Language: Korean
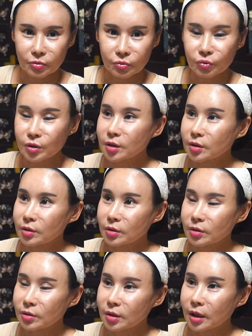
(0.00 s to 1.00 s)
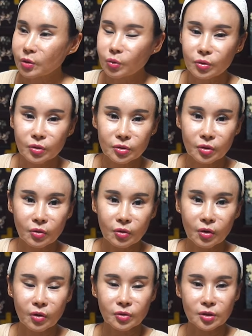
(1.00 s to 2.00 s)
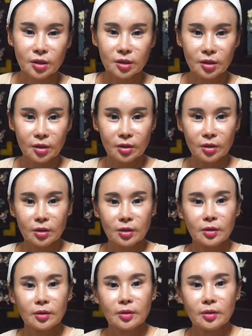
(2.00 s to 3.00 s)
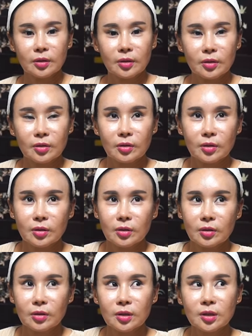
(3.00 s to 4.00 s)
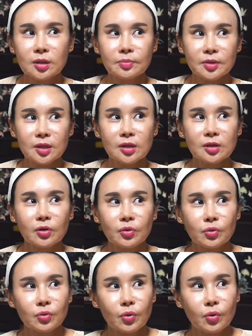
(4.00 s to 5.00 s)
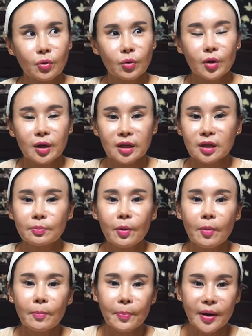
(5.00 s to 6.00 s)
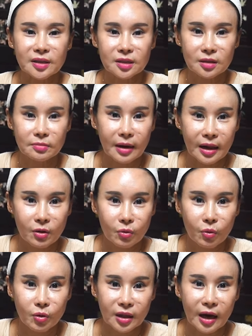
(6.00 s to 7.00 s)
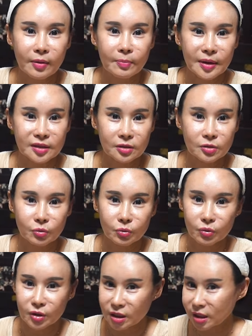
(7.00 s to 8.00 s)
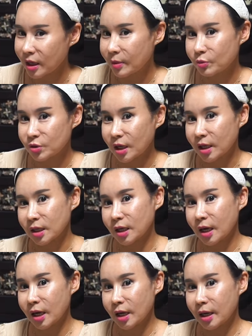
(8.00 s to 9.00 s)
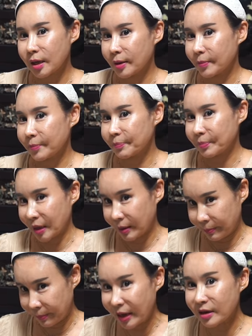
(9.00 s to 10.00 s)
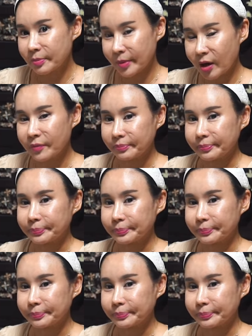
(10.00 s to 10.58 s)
우리 대통령 선거가 언제지? 27년도에 어요 27년도 이번 파스 말고 다음 파스 정도는 기대해보지 않을까? 빠르면